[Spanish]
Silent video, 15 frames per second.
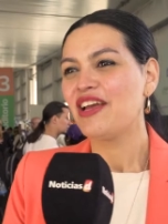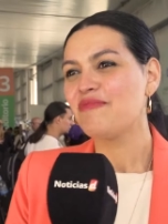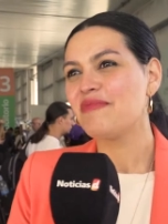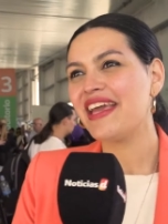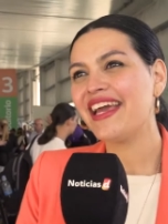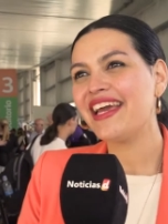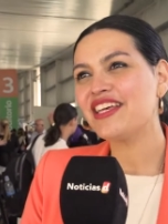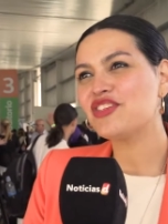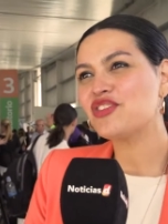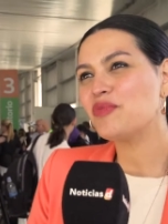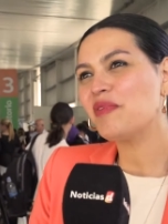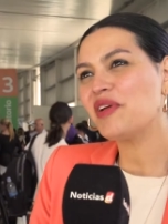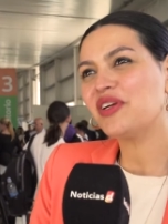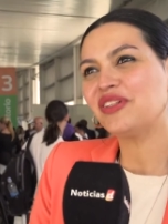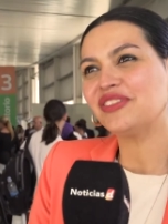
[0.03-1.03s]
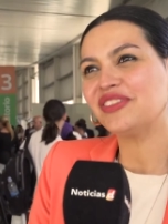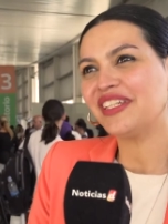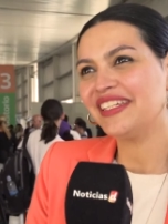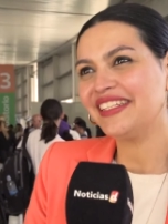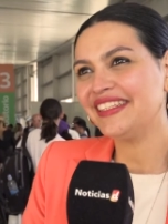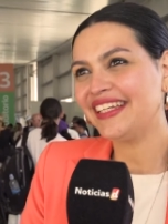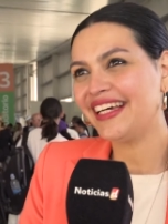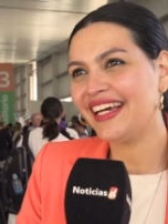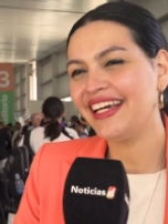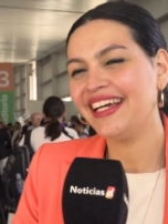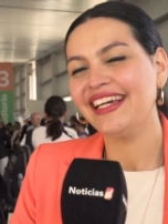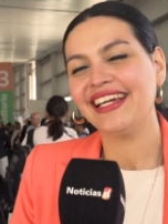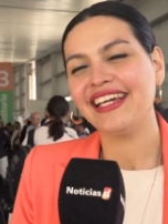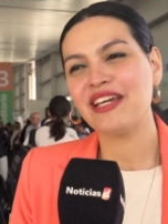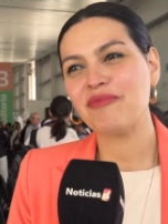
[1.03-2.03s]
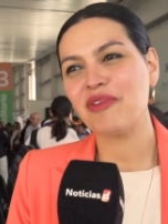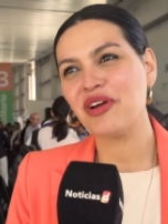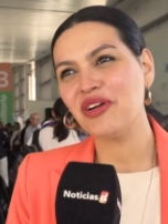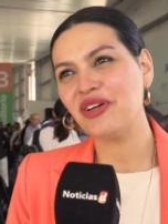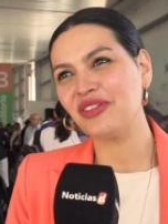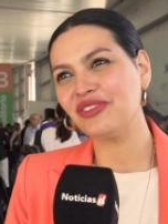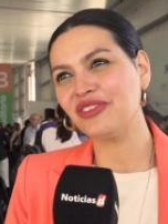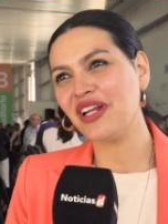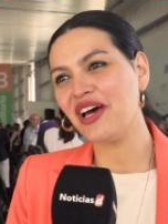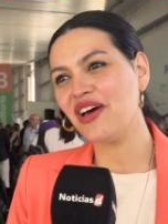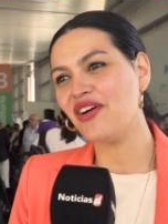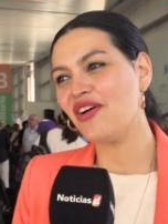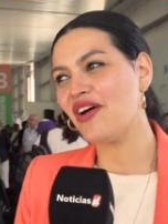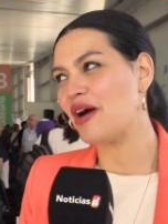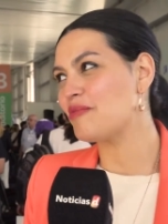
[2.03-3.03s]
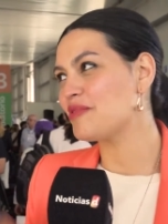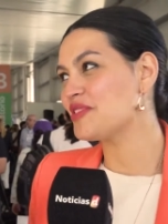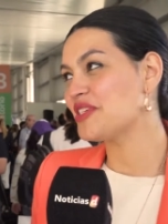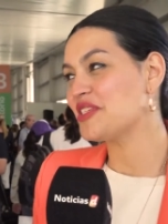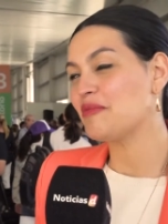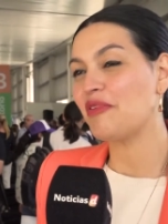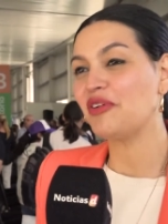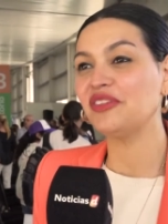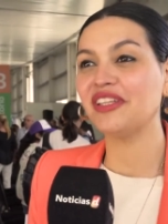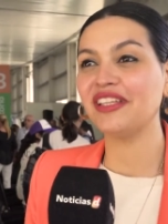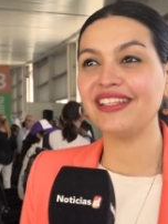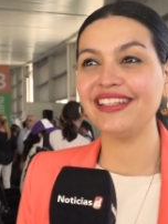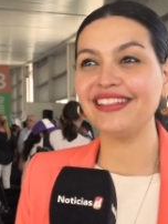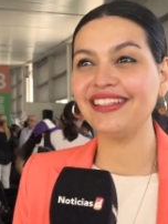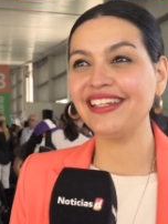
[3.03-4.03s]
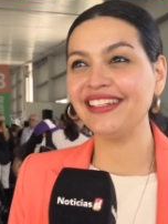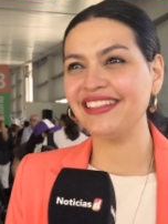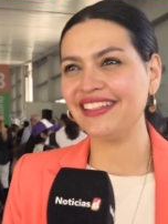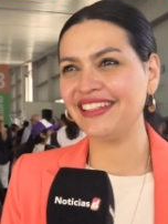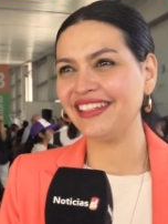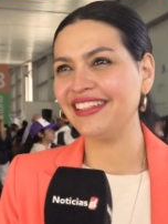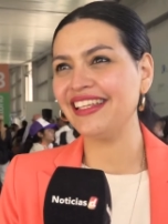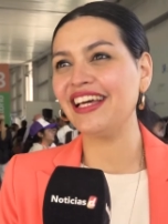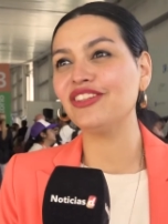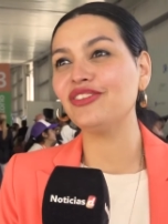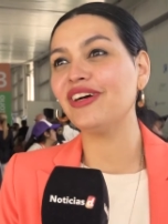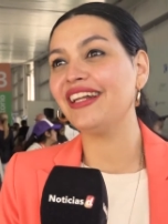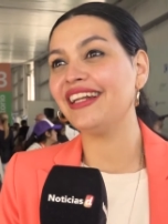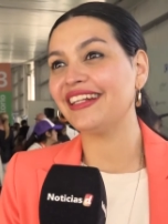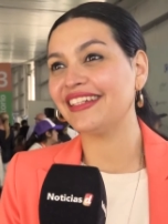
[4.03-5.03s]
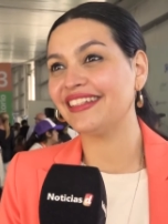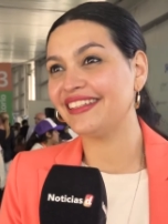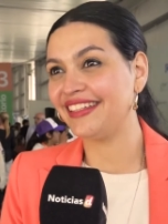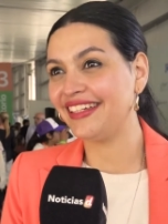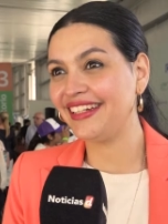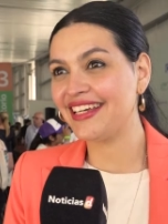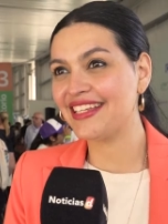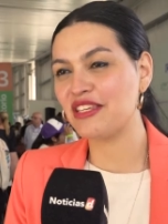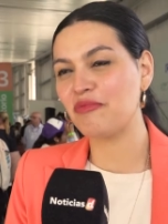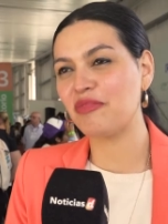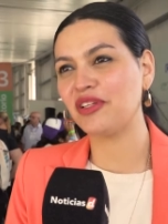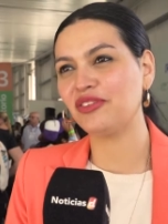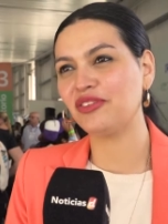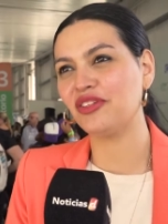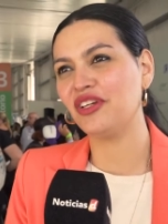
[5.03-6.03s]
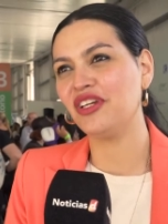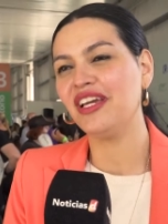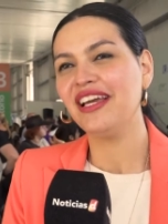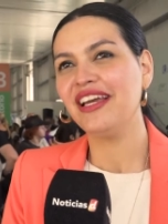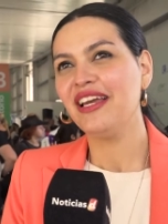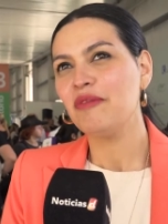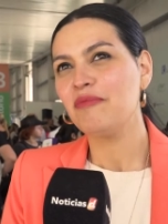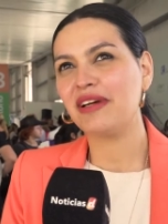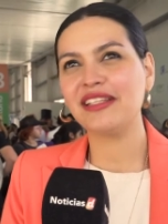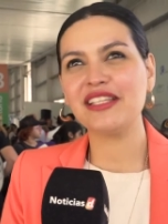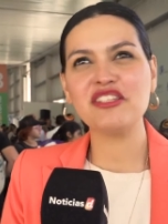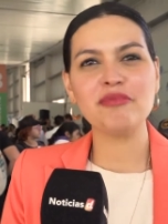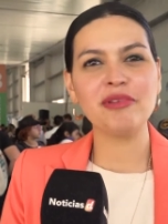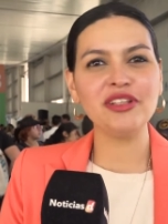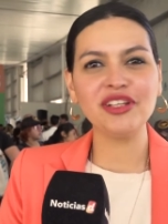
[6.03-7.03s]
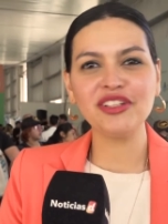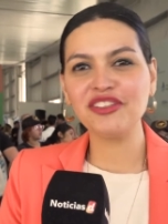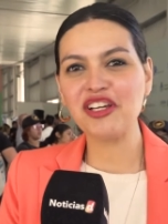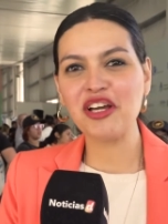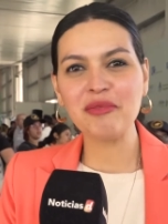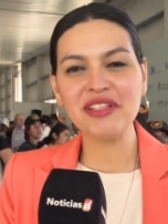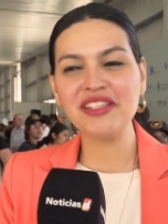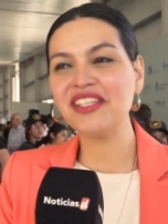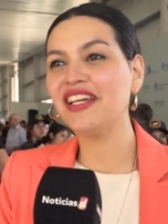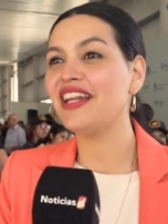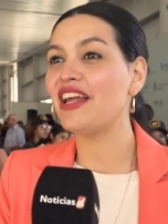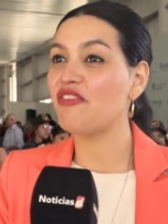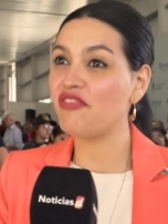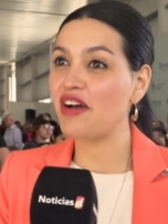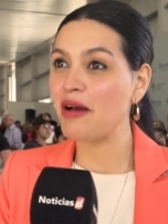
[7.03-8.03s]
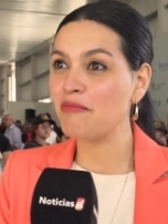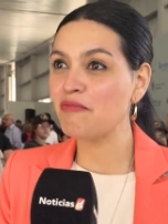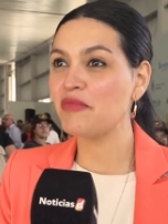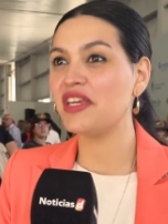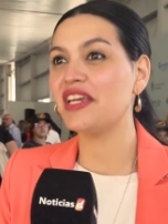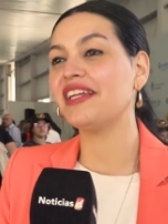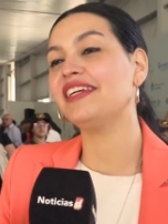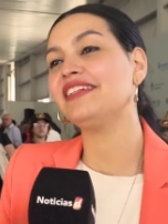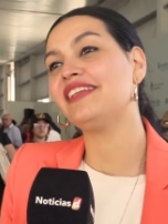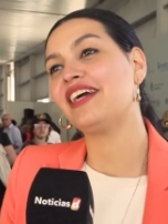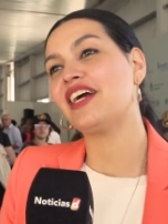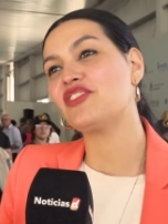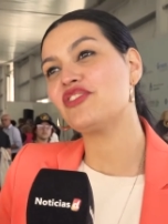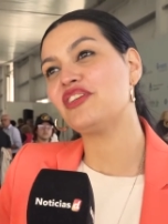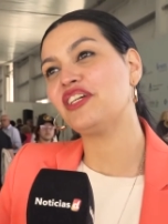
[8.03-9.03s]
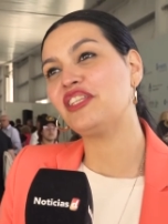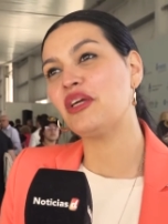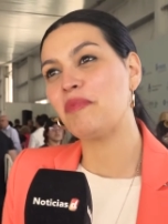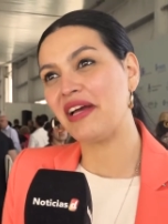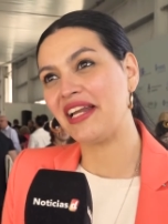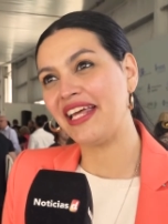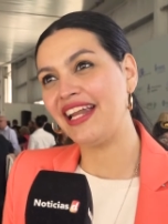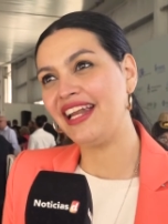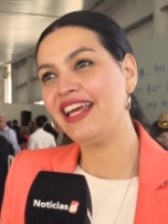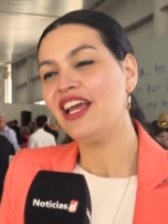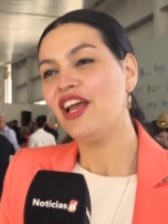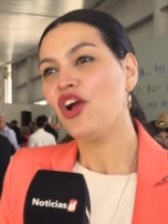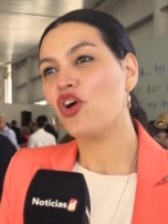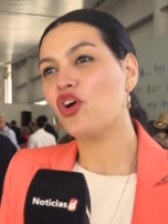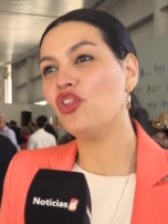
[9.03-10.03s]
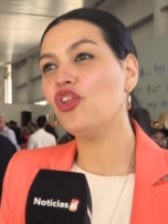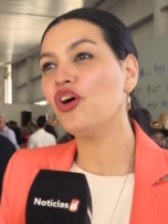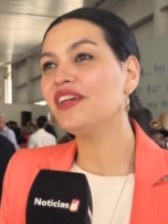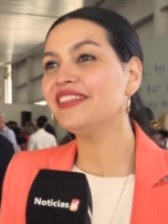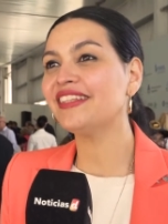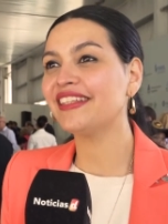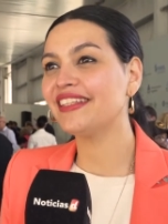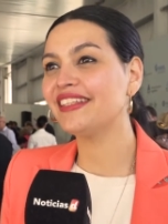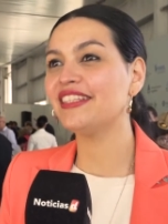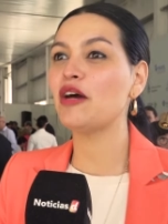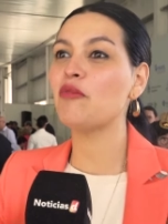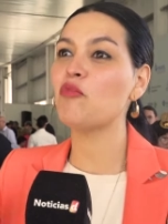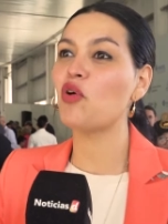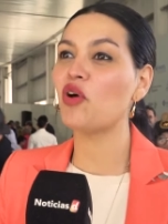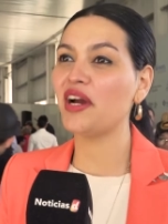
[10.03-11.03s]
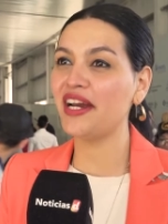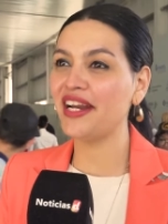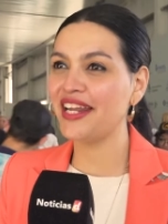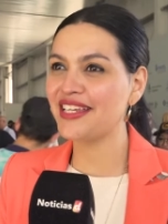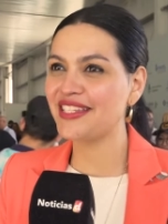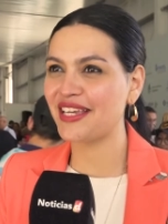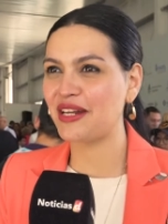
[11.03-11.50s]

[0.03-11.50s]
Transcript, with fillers: Bien, súper contenta. Hemos encontrado a muchísimos intendentes e intendentas de toda la Argentina. Siempre estoy participando activamente de la FAM y en este caso, en este panel, con dos intendentas mujeres.